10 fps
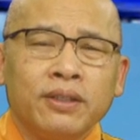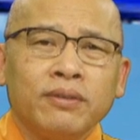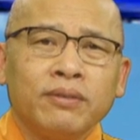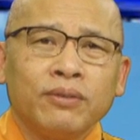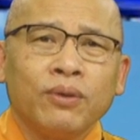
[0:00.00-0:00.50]

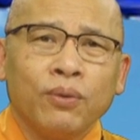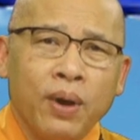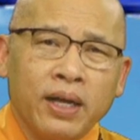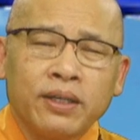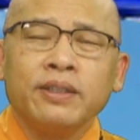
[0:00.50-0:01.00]
đừng
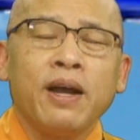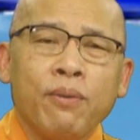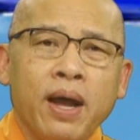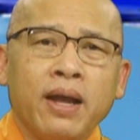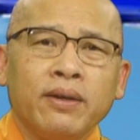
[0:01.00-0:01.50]
xem
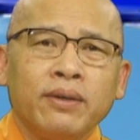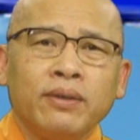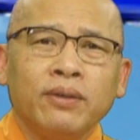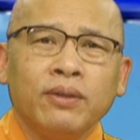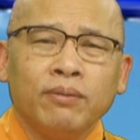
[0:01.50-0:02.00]
cái
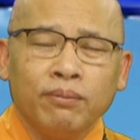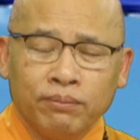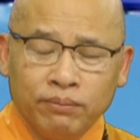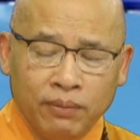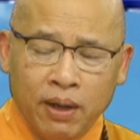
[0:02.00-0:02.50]
quá khứ
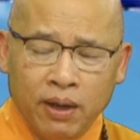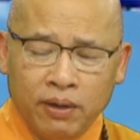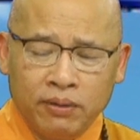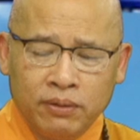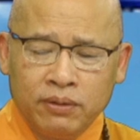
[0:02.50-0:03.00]
là tôi
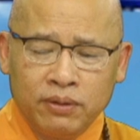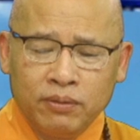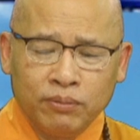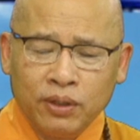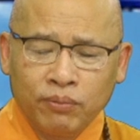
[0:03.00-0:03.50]

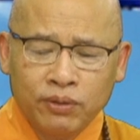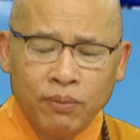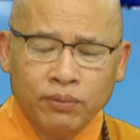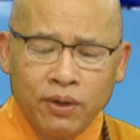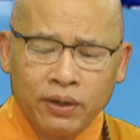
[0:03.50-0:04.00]
hiện tại là
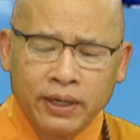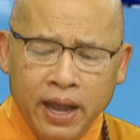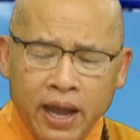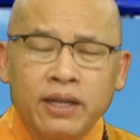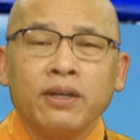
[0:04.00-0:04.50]
tôi tương
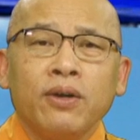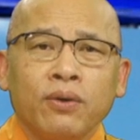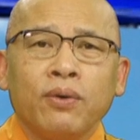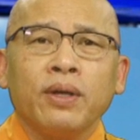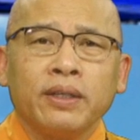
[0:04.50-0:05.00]
lai là
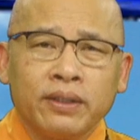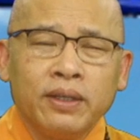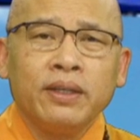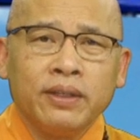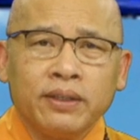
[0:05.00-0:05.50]
tôi và
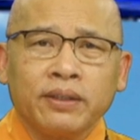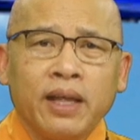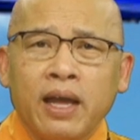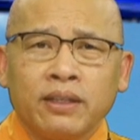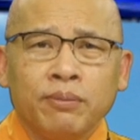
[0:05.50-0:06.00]
đừng có
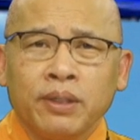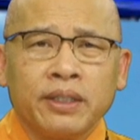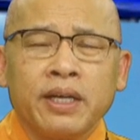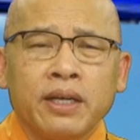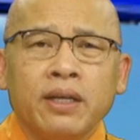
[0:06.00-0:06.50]
bị
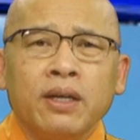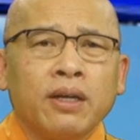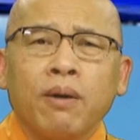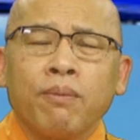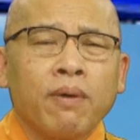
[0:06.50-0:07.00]
vướng mắc vào
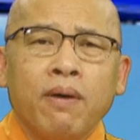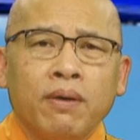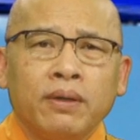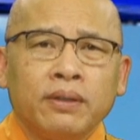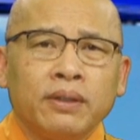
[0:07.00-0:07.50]
đó và
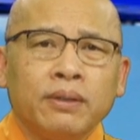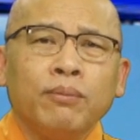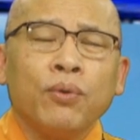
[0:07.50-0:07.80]
đó là cái